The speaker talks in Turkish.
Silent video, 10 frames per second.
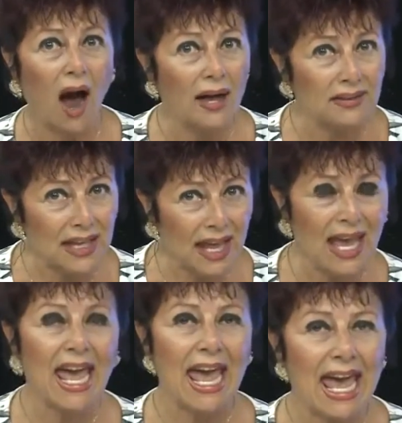
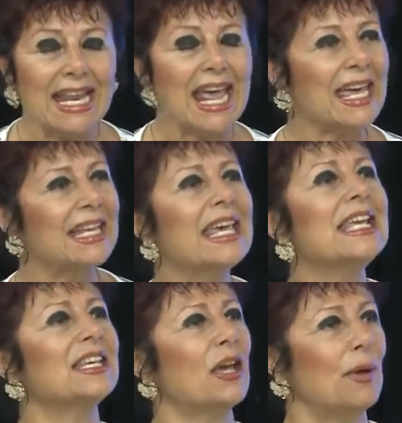anne hele hele
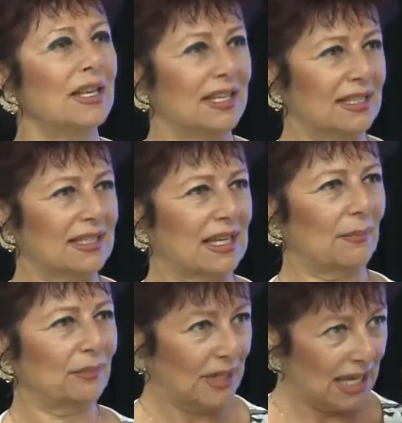ilk gebeliği ise
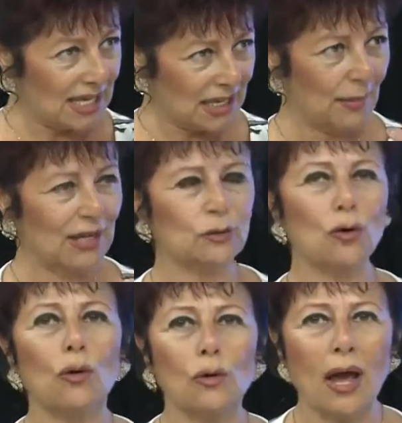Kesinlikle. ilk gebelik
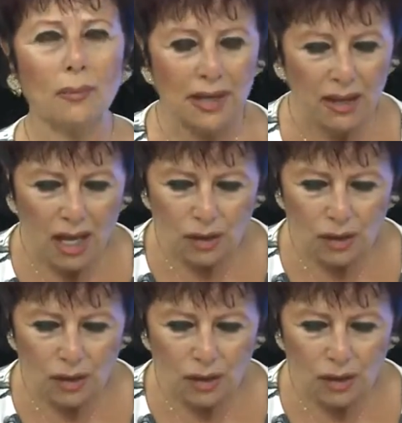çok önemli.